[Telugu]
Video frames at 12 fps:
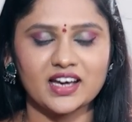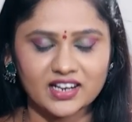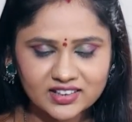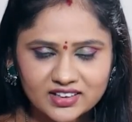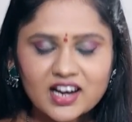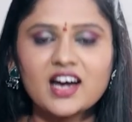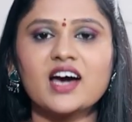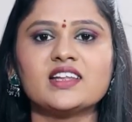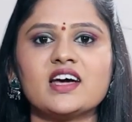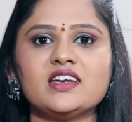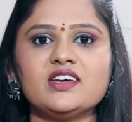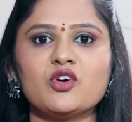కరెక్టా
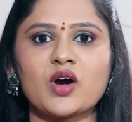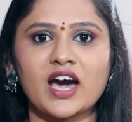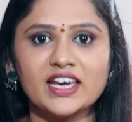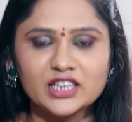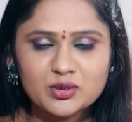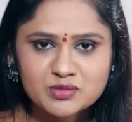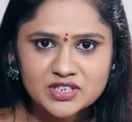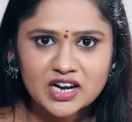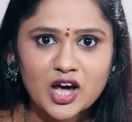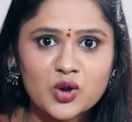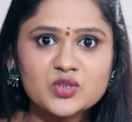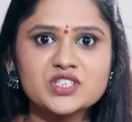కాదా అని ఒక ఐదు నిమిషాలు
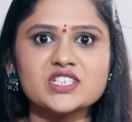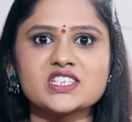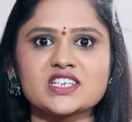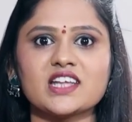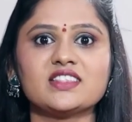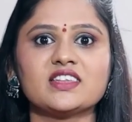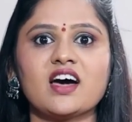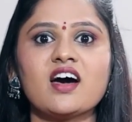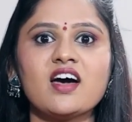ఆలోచించే అంత